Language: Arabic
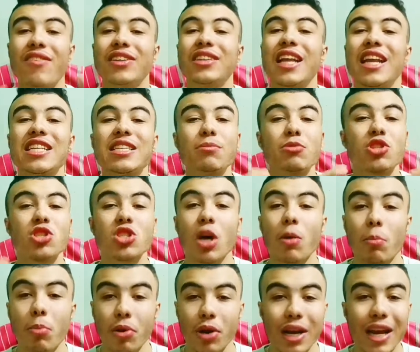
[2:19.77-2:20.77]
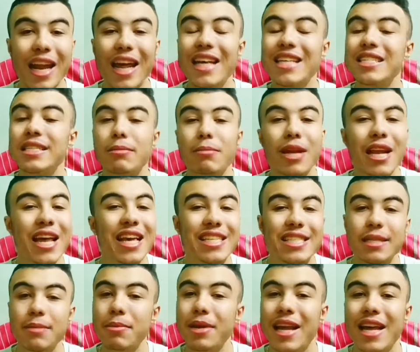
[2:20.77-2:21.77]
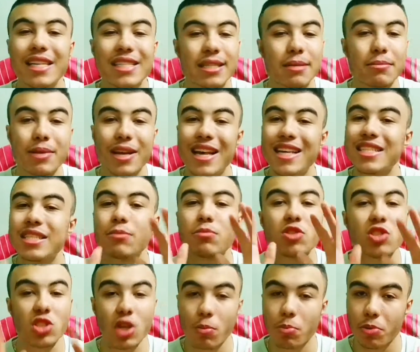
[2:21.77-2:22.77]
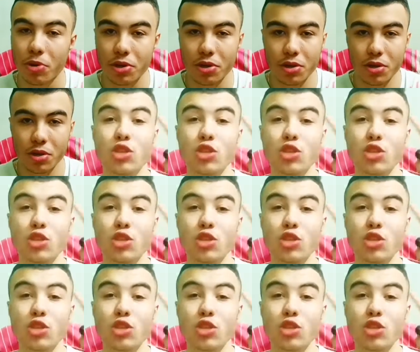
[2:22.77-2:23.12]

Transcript: فانت لازم الصبر لازم لازم لازم لازم الصبر